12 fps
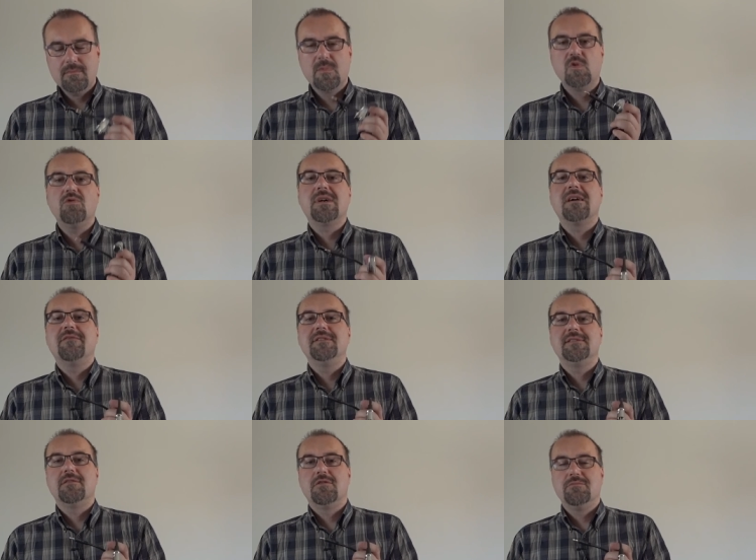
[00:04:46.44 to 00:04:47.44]
Druga
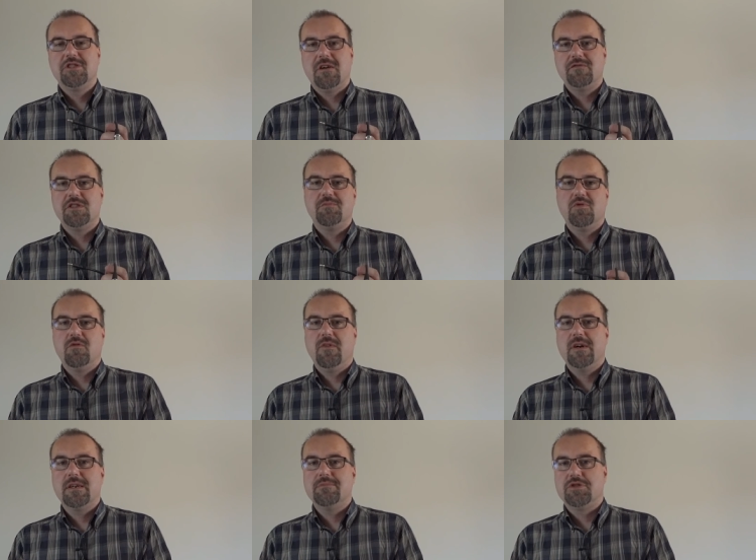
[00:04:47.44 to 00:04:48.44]
kwestia, którą trzeba wziąć pod
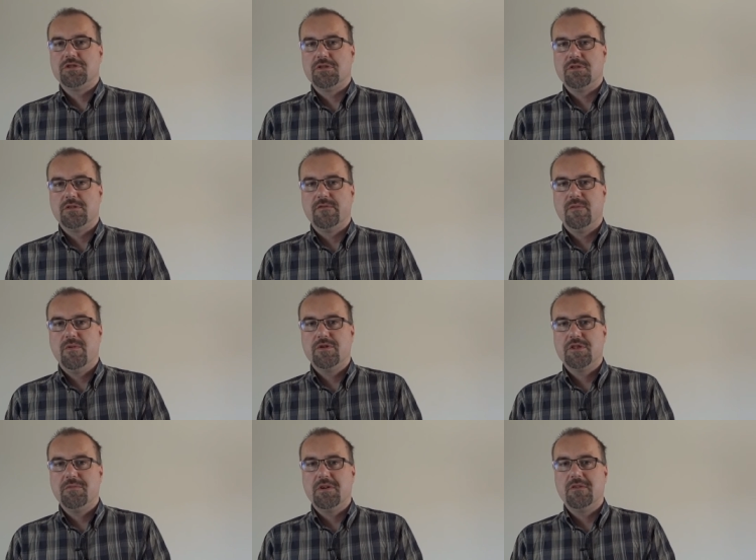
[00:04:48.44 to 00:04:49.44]
uwagę przy
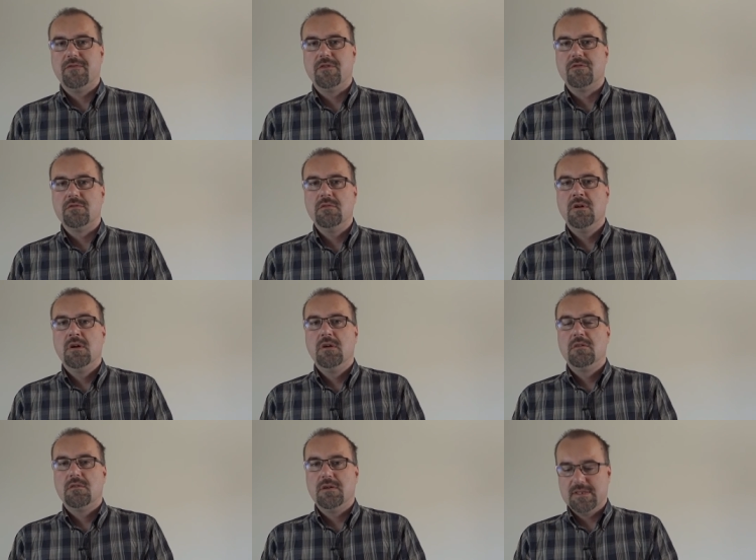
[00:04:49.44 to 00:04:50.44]
wyborze mikrofonu,
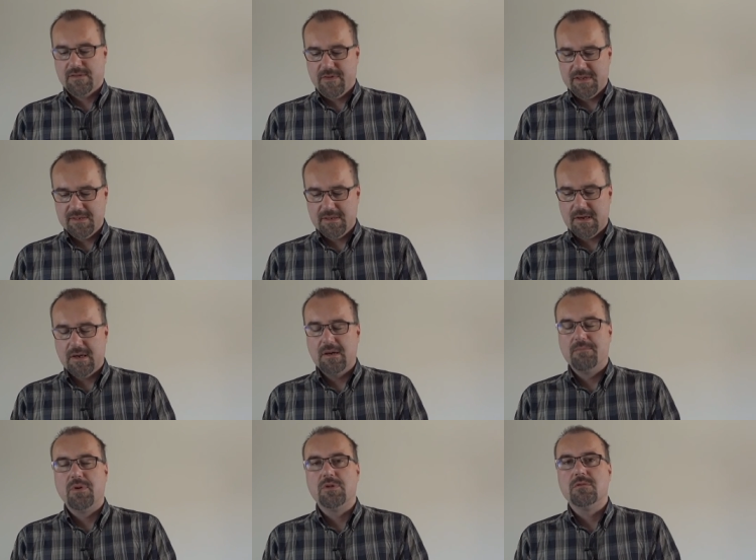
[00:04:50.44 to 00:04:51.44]
to jest kwestia
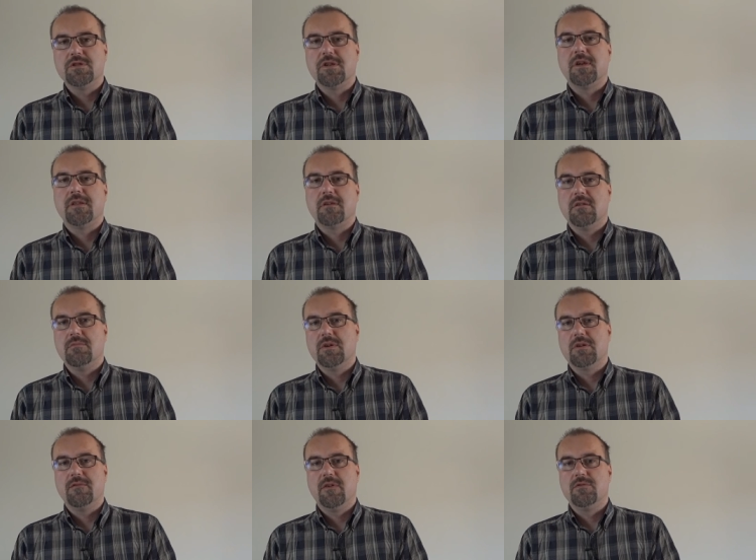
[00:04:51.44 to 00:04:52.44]
podłączenia tego
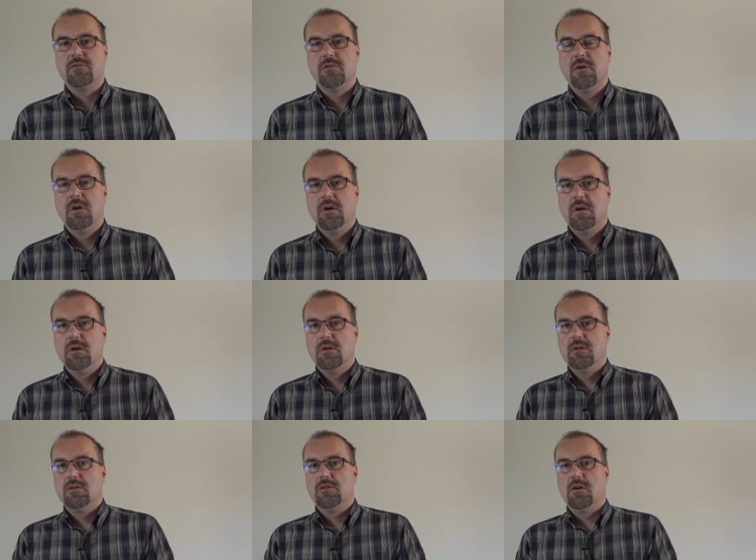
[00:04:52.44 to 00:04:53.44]
mikrofonu
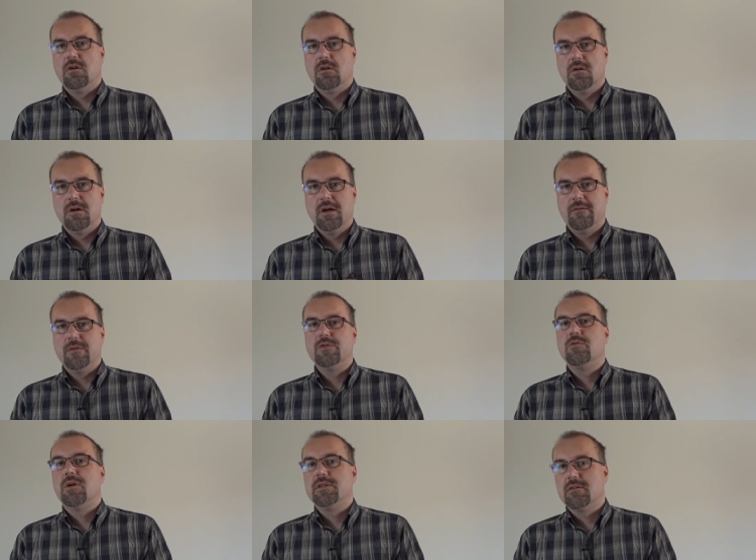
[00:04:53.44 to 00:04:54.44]
do
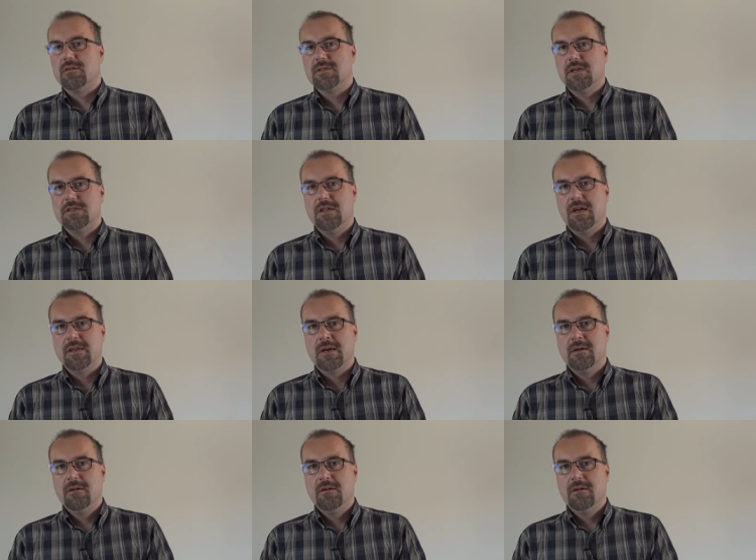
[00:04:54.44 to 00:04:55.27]
ewentualnego zasilania.